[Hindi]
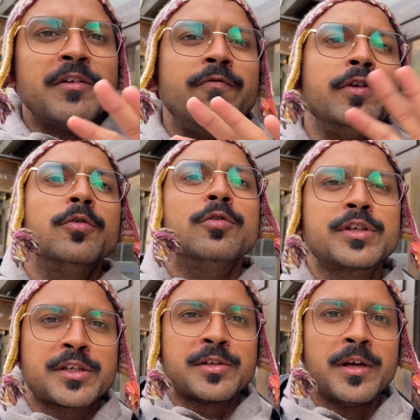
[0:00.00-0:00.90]
से
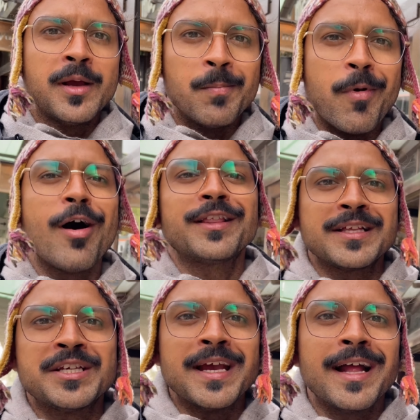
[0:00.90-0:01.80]
व्यूज़ बहुत
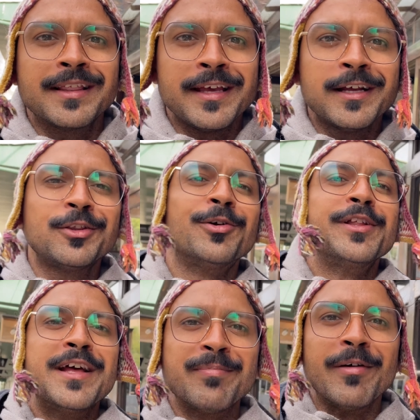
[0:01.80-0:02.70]
अच्छे आते हैं थोड़ी
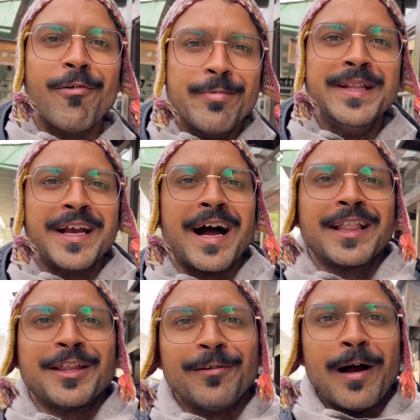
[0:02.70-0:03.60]
देर में वो भी दिखाता हूँ